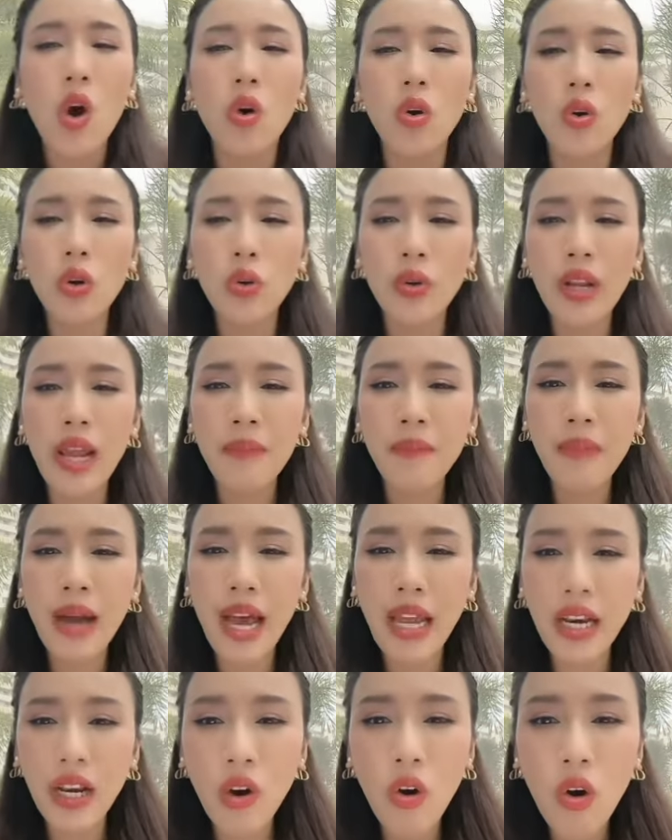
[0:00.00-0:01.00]
ของกรุงเทพ
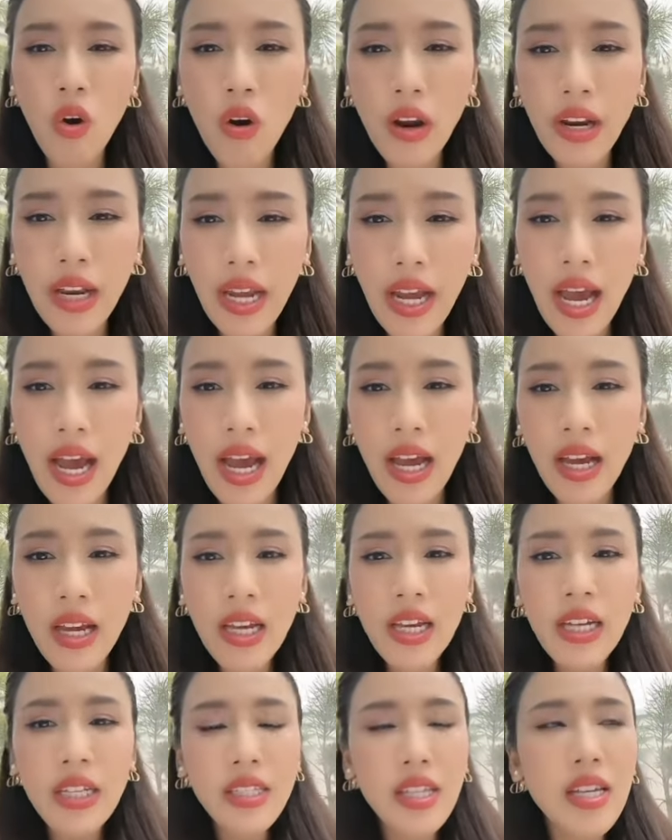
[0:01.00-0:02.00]
มหานครนะคะ
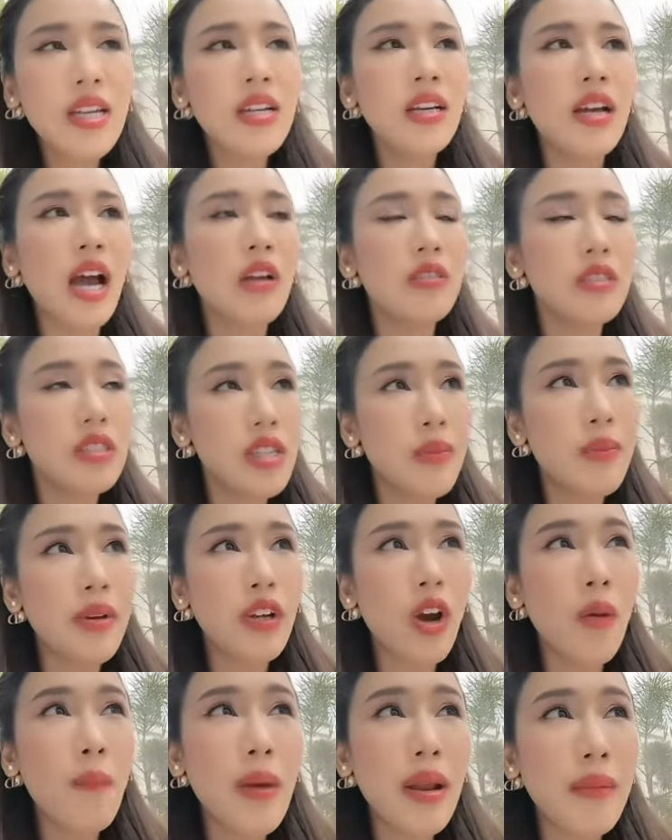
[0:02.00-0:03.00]
ซึ่งเอาจริ
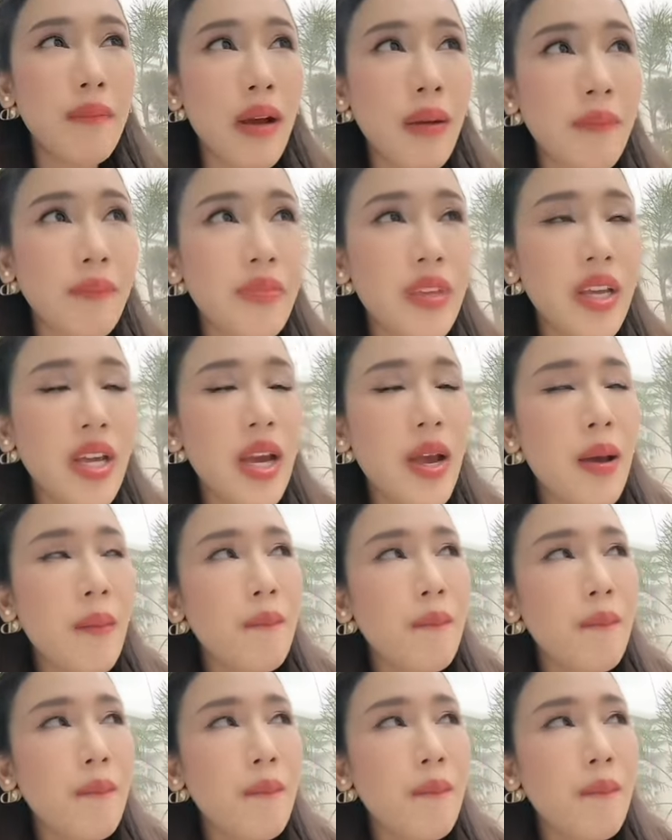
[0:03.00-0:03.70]
งๆมันก็เป็นแบบ